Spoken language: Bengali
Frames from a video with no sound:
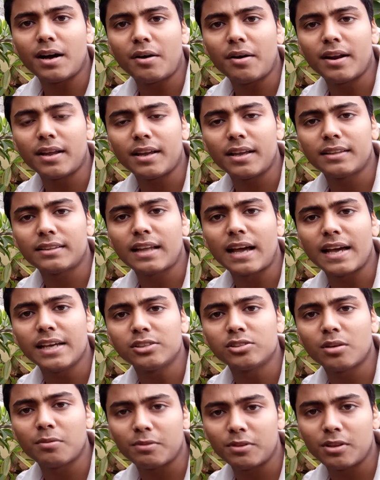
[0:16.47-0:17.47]
অনেকে থাই
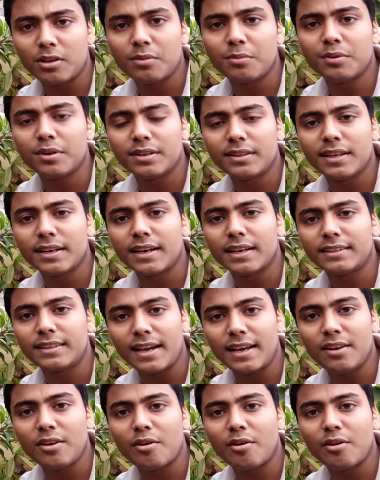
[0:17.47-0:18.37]
সবেদাও বলে থাকে থাই